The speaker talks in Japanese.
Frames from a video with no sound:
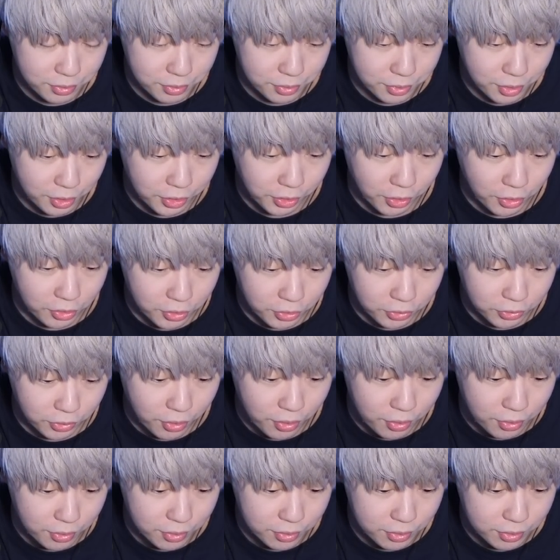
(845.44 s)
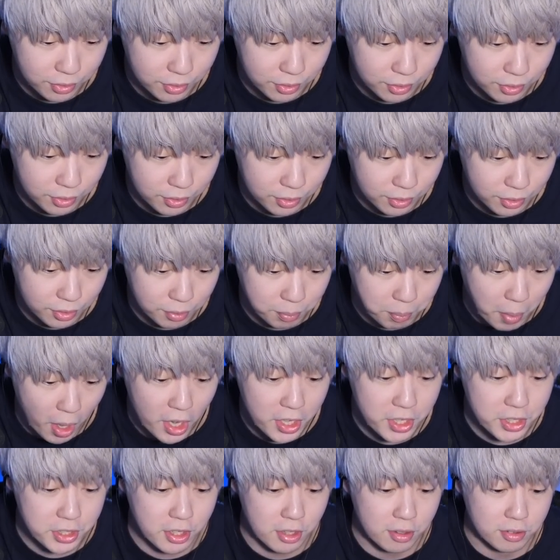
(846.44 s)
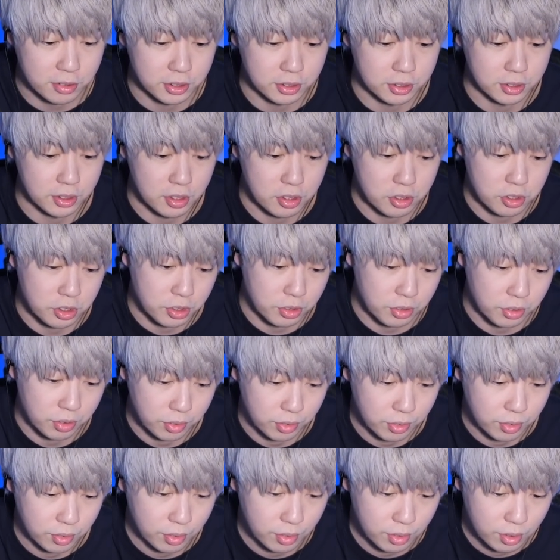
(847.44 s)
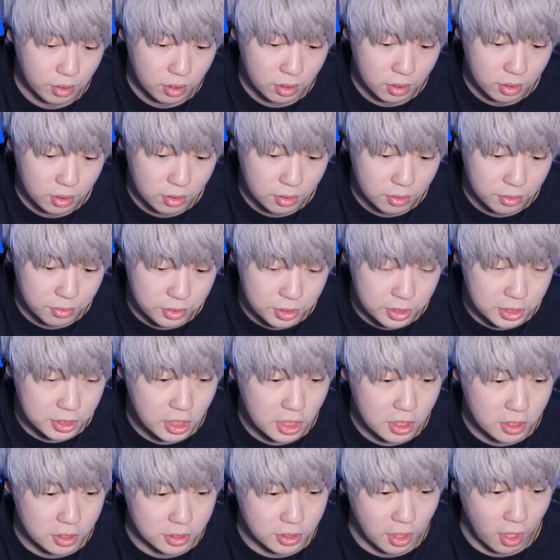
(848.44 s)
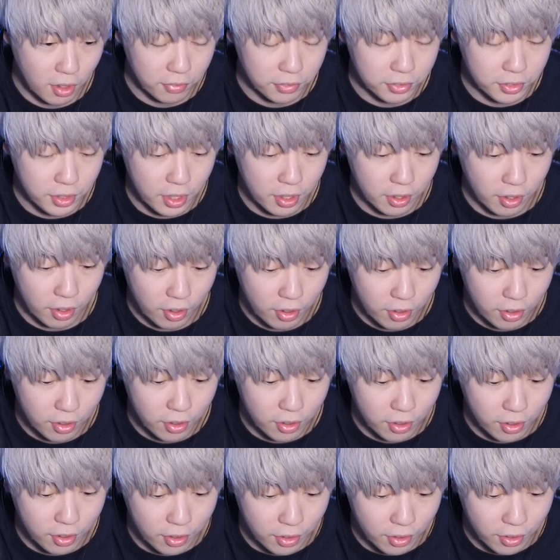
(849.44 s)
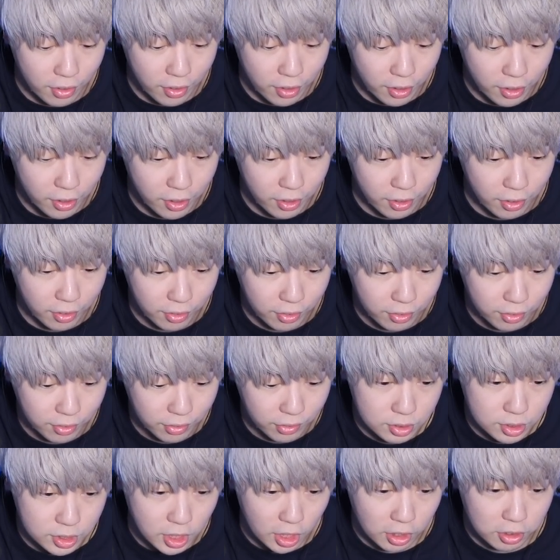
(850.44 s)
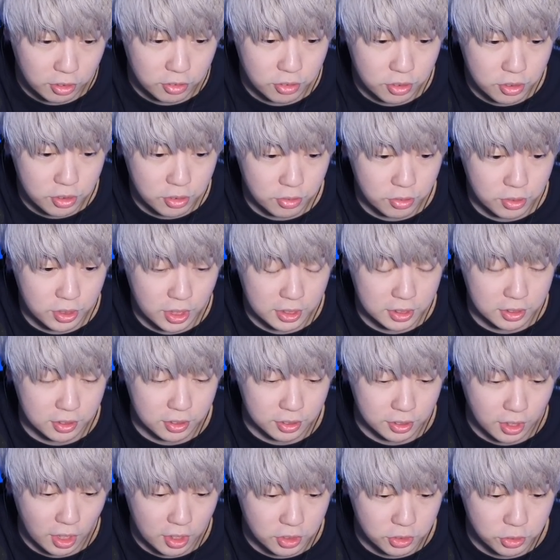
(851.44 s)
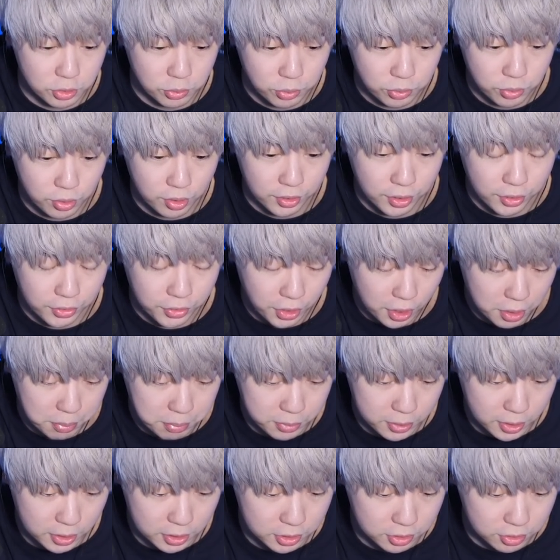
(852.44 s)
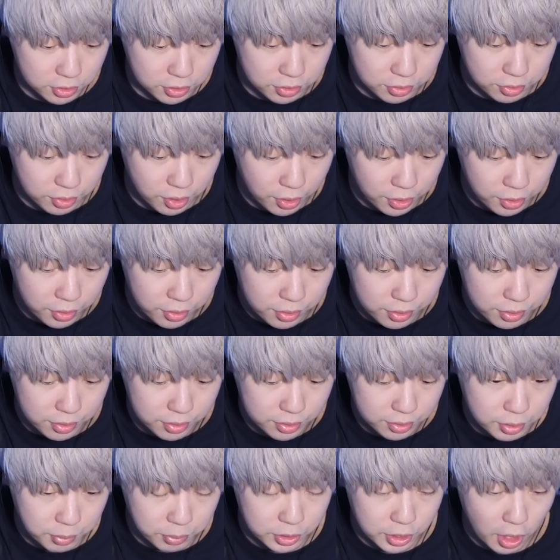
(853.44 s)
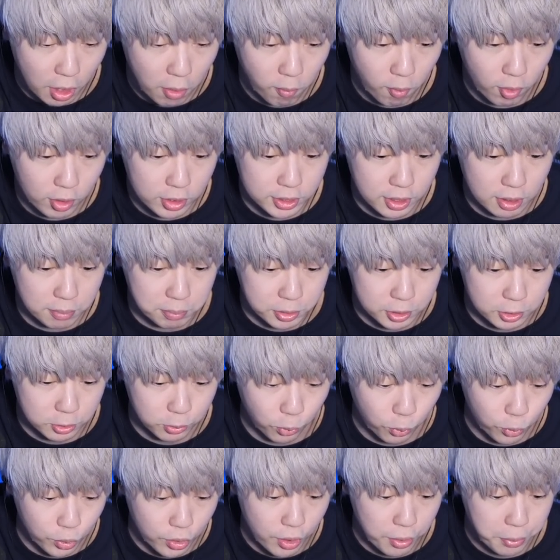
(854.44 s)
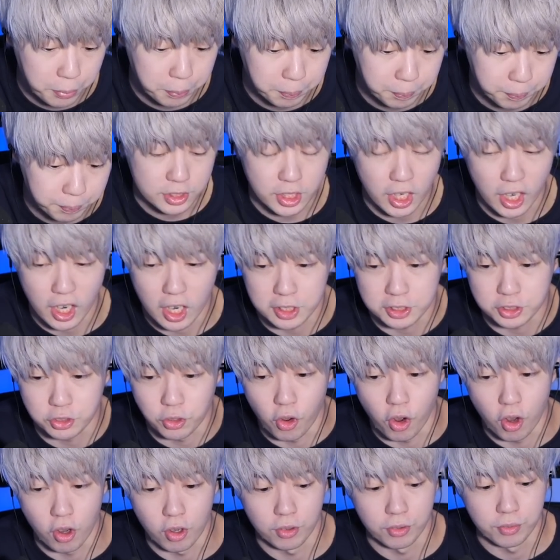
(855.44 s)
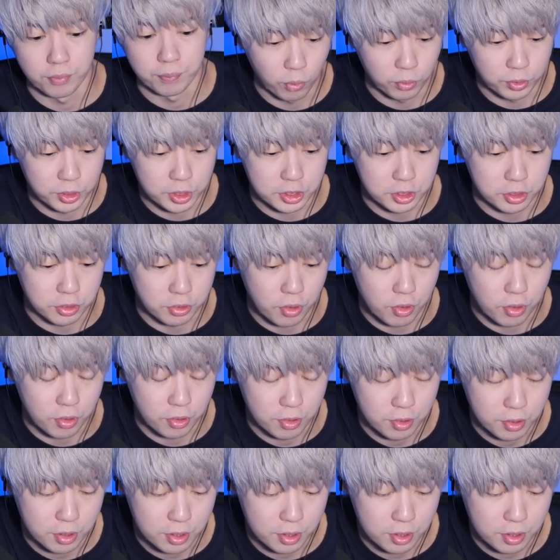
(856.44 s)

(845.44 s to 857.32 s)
なんて書いてあったマイケルズ選手。2003年。へえ。109打数36安打だいぶ打数少ないなでも3割3分すごいねじゃあラスト本日の